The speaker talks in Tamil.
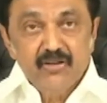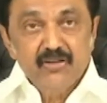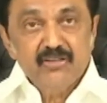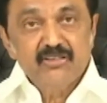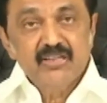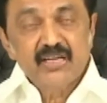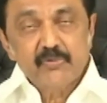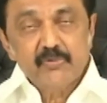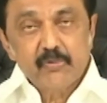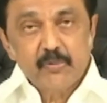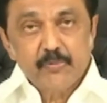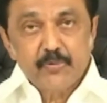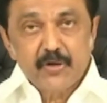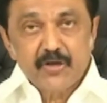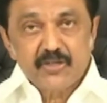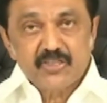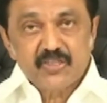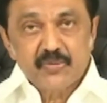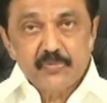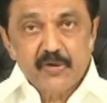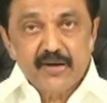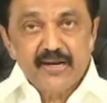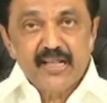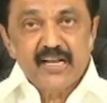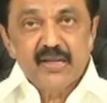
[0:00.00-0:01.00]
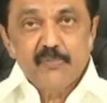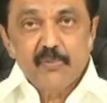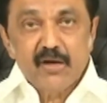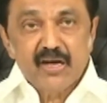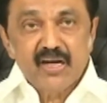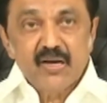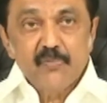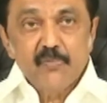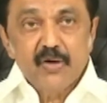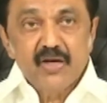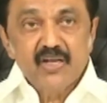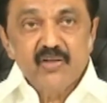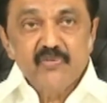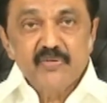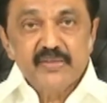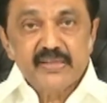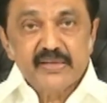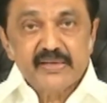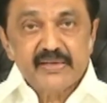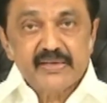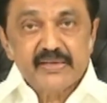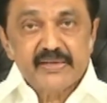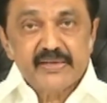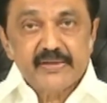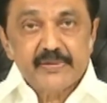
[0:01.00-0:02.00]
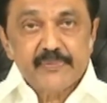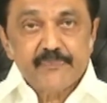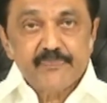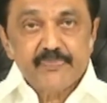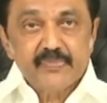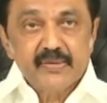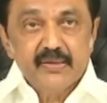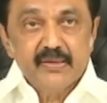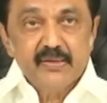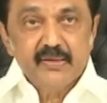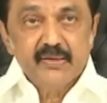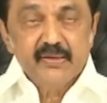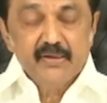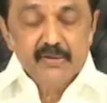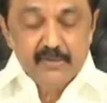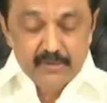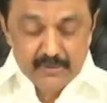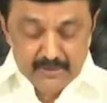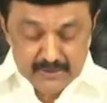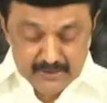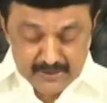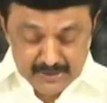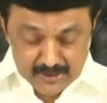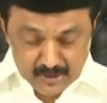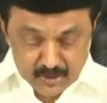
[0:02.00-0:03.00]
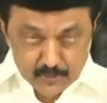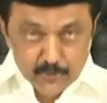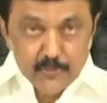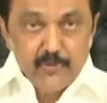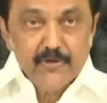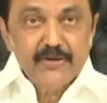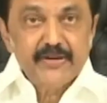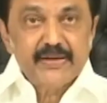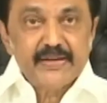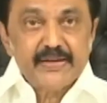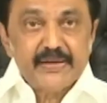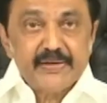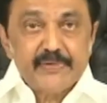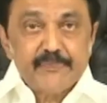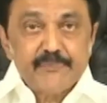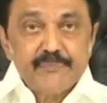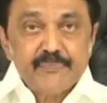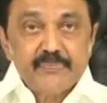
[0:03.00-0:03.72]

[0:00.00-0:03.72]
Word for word: பகுத்தறிவு புரட்சி மாநிலமாக மாறுவதற்கு இதுபோன்ற